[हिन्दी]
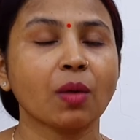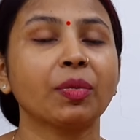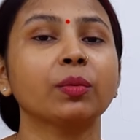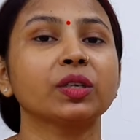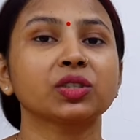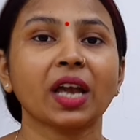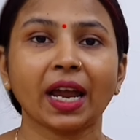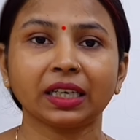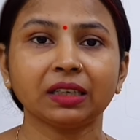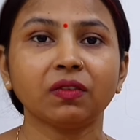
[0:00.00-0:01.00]
वहाँ पर बच्चा
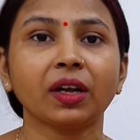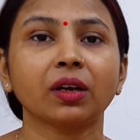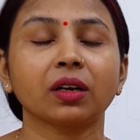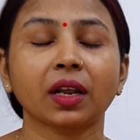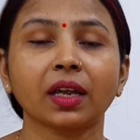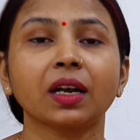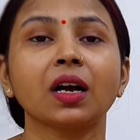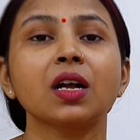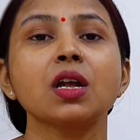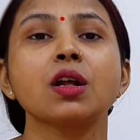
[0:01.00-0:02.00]
एक्टिव
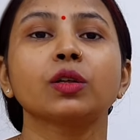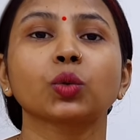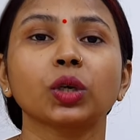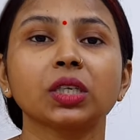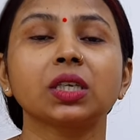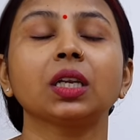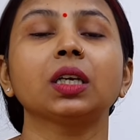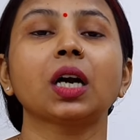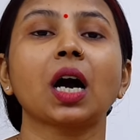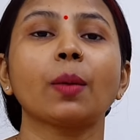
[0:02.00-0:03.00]
रहेगा तो
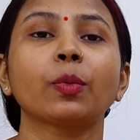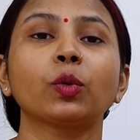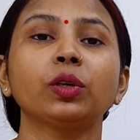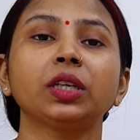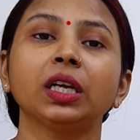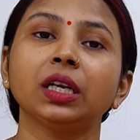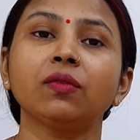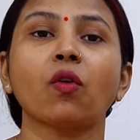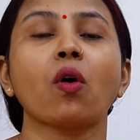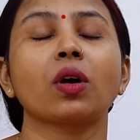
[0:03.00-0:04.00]
इसलिए आपको
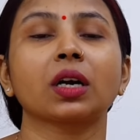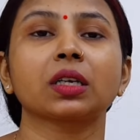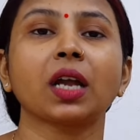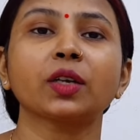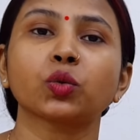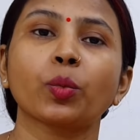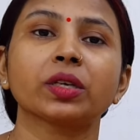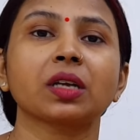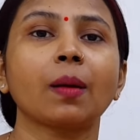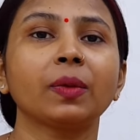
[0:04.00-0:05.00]
डेली वॉक करना है
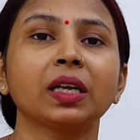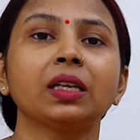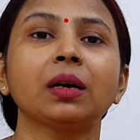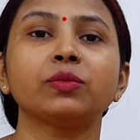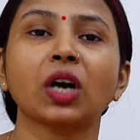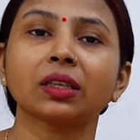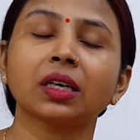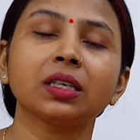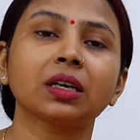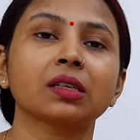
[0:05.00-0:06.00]
सुबह शाम डेली आप
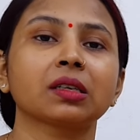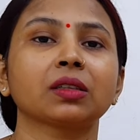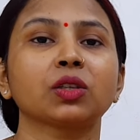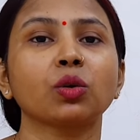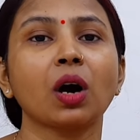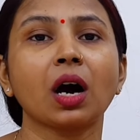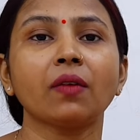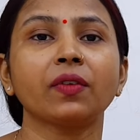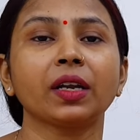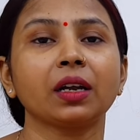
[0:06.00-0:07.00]
ज़्यादा नहीं कर सकते तो
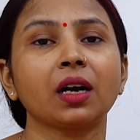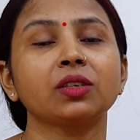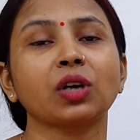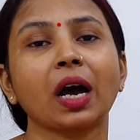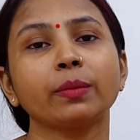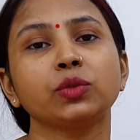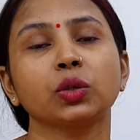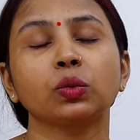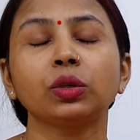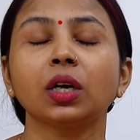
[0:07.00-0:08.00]
हाफ़ एन आवर आप
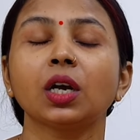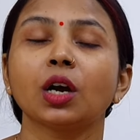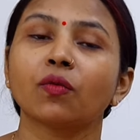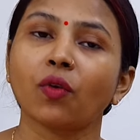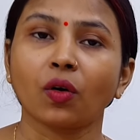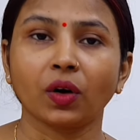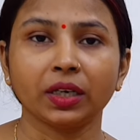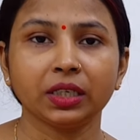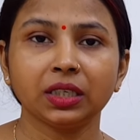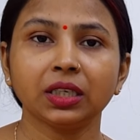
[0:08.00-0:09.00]
ज़रूर वॉक
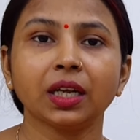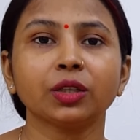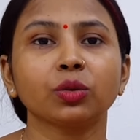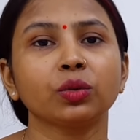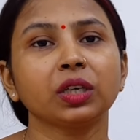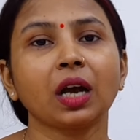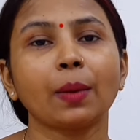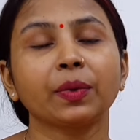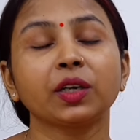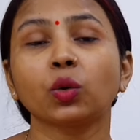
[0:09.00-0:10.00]
करिए ठीक है तो ये
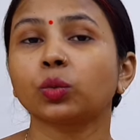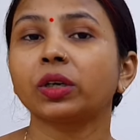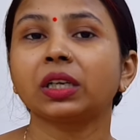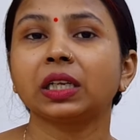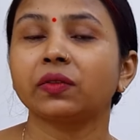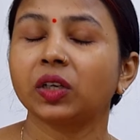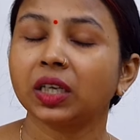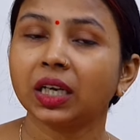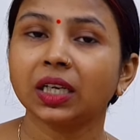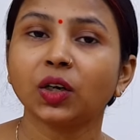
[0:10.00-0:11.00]
आपकी नॉर्मल
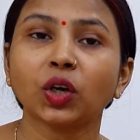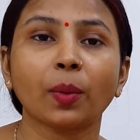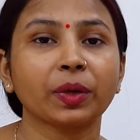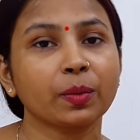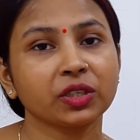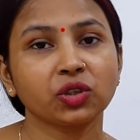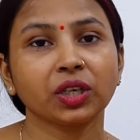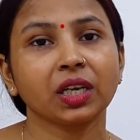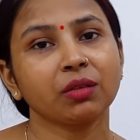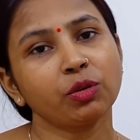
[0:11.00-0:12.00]
डिलीवरी के लिए और आपके
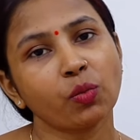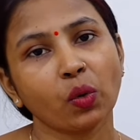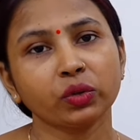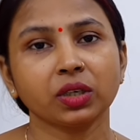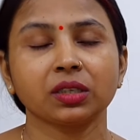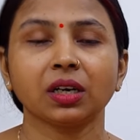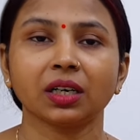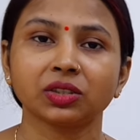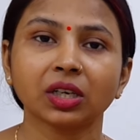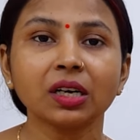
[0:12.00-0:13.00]
बच्चे के लिए भी बहुत ज़्यादा
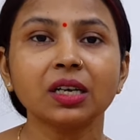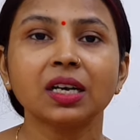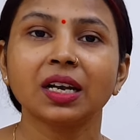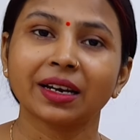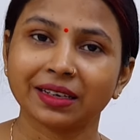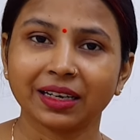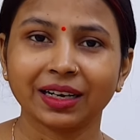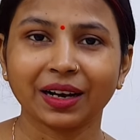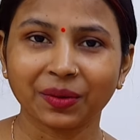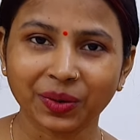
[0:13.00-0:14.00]
अच्छा
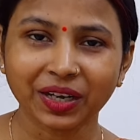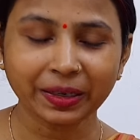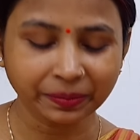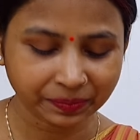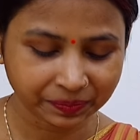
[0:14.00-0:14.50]
रहेगा ओके